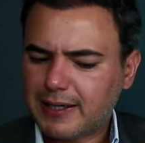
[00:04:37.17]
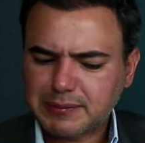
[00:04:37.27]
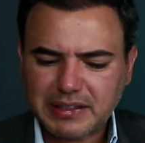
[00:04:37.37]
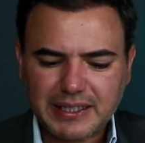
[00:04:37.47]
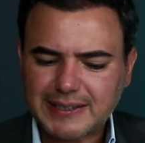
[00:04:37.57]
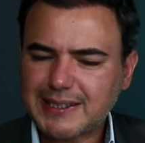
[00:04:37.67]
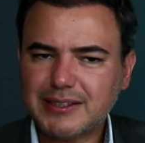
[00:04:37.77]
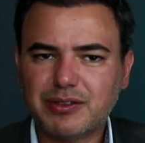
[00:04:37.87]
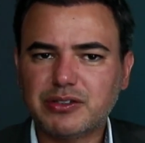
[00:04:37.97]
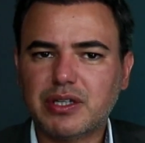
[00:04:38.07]
As matérias
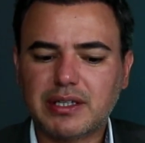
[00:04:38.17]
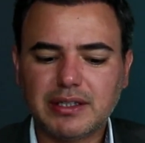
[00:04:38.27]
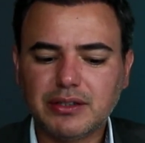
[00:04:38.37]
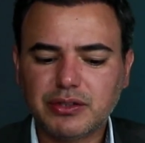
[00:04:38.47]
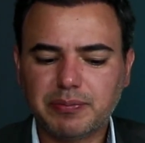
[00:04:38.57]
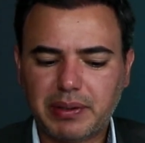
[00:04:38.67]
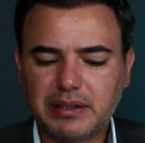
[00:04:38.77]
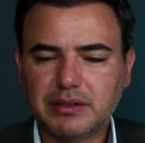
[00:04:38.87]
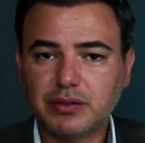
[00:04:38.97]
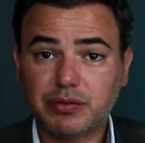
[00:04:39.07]
que a gente vai estudar aqui não se
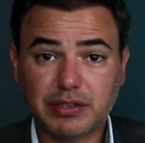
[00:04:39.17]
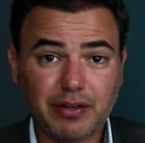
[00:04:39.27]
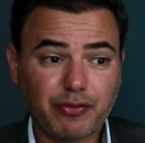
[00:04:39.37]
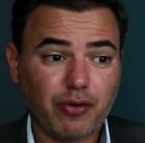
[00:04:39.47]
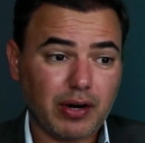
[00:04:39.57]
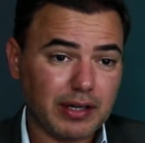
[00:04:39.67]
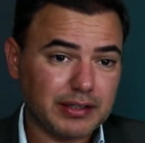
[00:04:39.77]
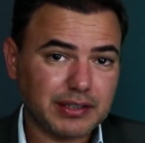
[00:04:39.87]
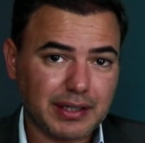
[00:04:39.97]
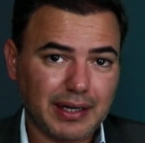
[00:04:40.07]
perdem. Então, se você vai
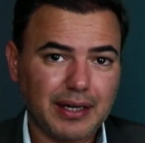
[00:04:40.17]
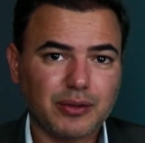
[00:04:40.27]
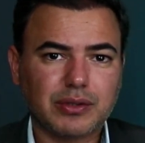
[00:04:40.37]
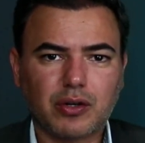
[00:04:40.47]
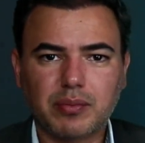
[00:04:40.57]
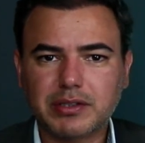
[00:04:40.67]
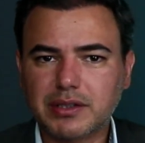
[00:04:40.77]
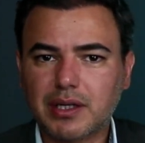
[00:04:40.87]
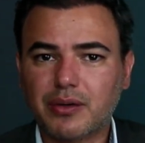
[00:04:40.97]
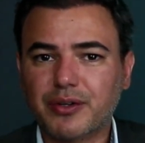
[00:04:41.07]
focar nesse cargo, está
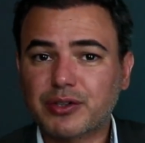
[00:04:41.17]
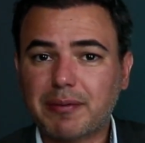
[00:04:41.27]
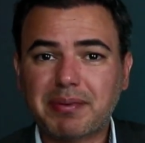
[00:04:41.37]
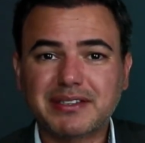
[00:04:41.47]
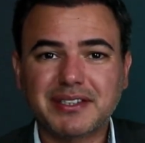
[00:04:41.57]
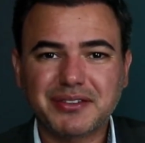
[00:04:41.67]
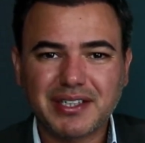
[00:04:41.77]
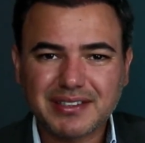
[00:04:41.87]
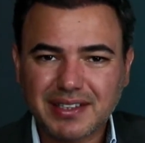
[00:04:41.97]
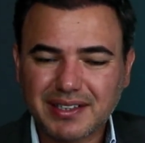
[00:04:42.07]
começando agora ou está
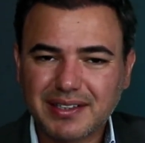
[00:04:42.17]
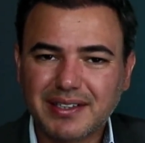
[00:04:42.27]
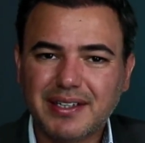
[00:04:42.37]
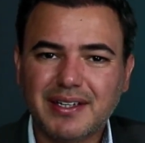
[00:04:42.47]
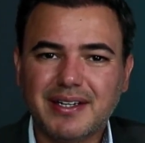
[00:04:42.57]
passando nessa,